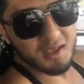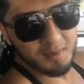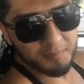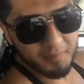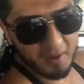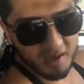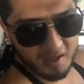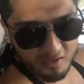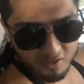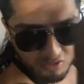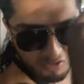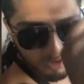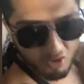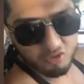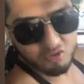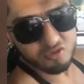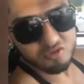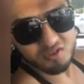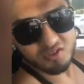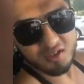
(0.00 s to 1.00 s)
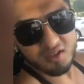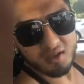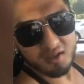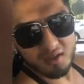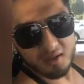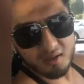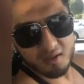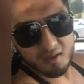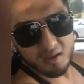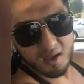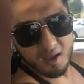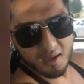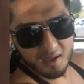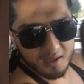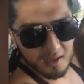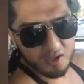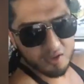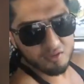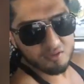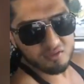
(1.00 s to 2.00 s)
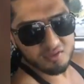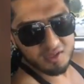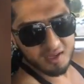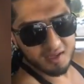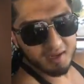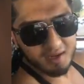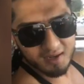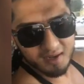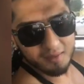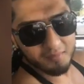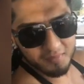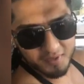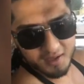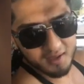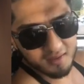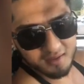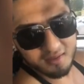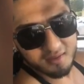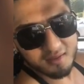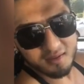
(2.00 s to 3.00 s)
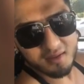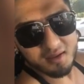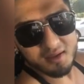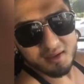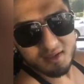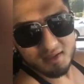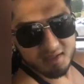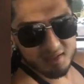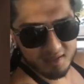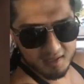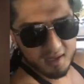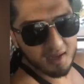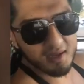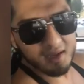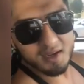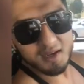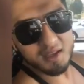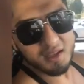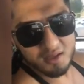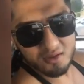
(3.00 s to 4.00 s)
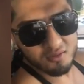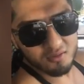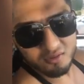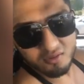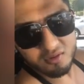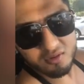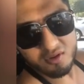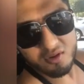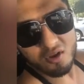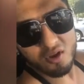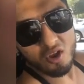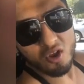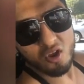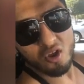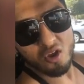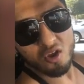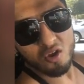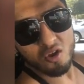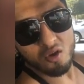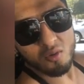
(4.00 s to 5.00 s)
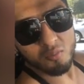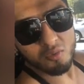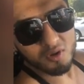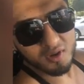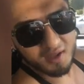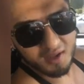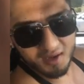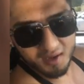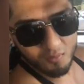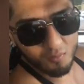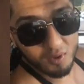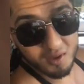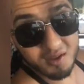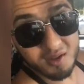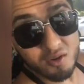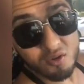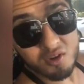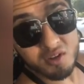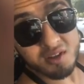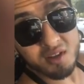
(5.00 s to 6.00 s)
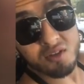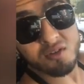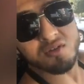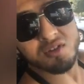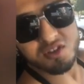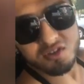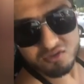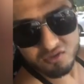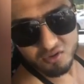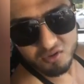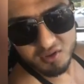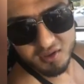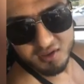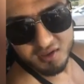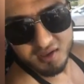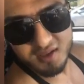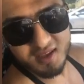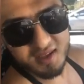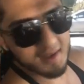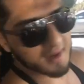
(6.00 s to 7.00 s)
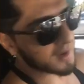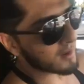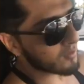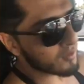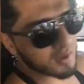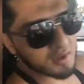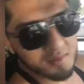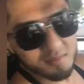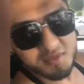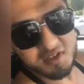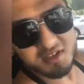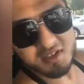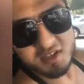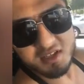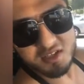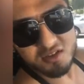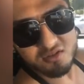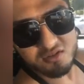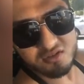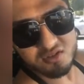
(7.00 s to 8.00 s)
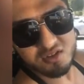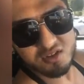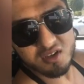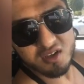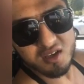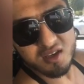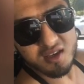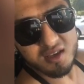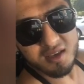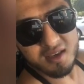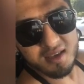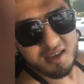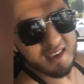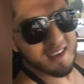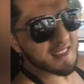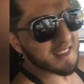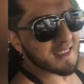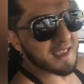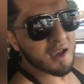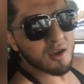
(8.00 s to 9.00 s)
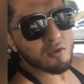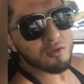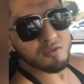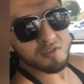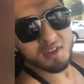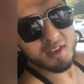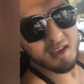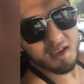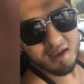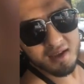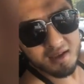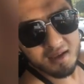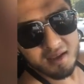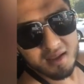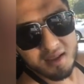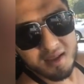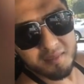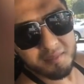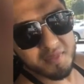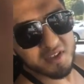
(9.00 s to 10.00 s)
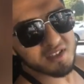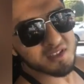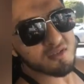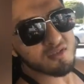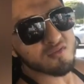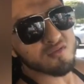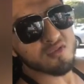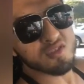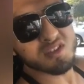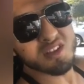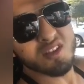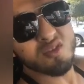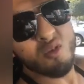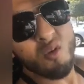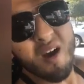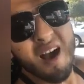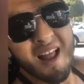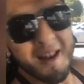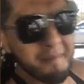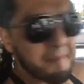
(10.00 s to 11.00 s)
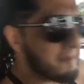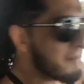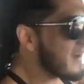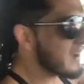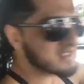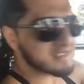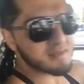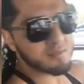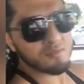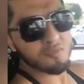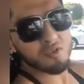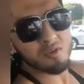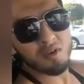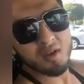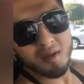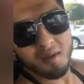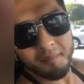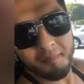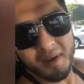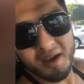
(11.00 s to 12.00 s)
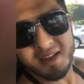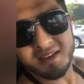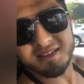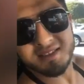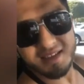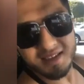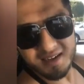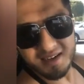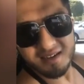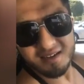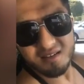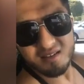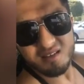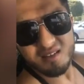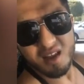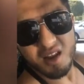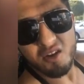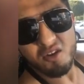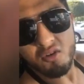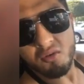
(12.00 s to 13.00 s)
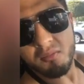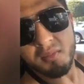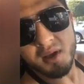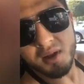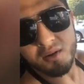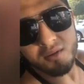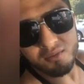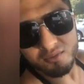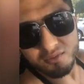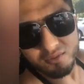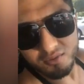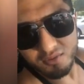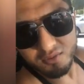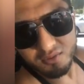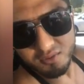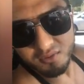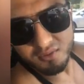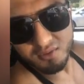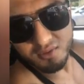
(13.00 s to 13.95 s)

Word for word: Y para todos aquellos que creen en mí, sigan creyendo. Porque recuerden ahorita dónde estoy. Recuerden mis inicios. Y día con día me sigo esforzando al máximo para ser el número uno.